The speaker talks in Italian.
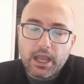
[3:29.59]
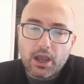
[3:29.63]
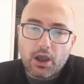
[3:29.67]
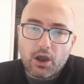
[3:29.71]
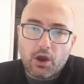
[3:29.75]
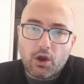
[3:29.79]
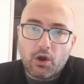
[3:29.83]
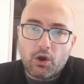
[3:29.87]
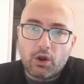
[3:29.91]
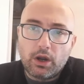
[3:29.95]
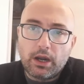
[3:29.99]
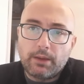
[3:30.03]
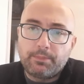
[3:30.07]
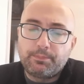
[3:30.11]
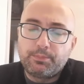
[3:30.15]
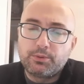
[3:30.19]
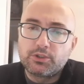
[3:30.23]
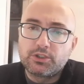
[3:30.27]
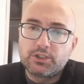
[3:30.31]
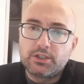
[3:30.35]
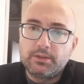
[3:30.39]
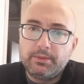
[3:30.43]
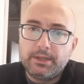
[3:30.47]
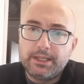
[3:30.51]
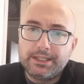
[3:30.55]
ho la
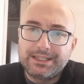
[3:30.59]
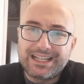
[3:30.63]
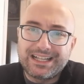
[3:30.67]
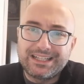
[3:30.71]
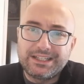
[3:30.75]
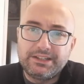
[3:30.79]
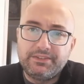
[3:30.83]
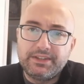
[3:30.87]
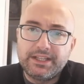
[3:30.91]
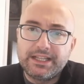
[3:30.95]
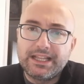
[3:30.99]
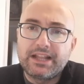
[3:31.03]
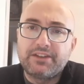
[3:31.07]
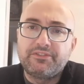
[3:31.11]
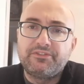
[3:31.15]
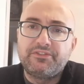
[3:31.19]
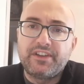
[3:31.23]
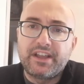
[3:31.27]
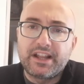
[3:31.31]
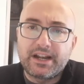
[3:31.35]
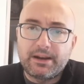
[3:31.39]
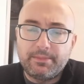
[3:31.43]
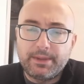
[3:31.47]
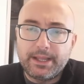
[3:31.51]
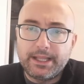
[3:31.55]
possibilità di vedere
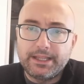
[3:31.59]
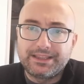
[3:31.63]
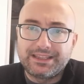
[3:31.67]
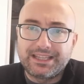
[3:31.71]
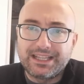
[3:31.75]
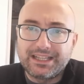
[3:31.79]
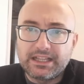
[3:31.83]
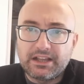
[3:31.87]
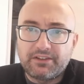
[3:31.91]
veramente